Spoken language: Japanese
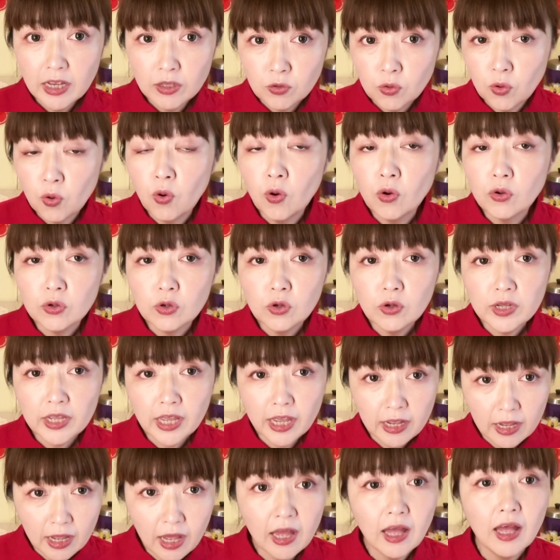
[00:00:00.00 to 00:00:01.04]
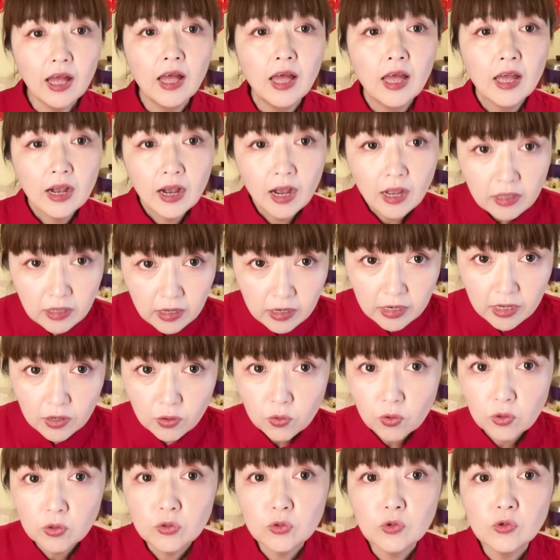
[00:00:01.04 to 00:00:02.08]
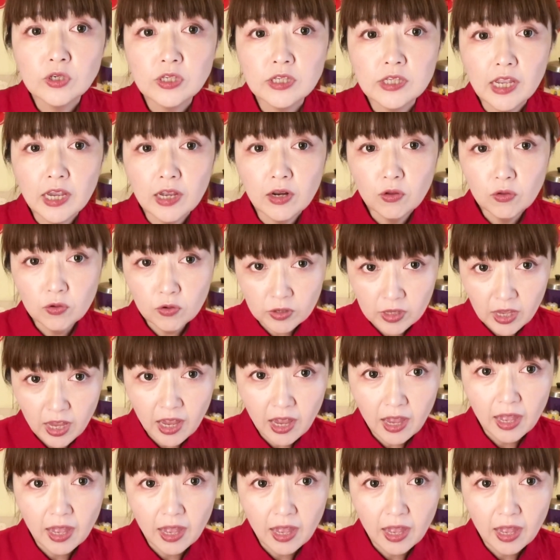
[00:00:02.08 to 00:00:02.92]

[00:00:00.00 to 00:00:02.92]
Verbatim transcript: の航空券がかなり高騰しているので、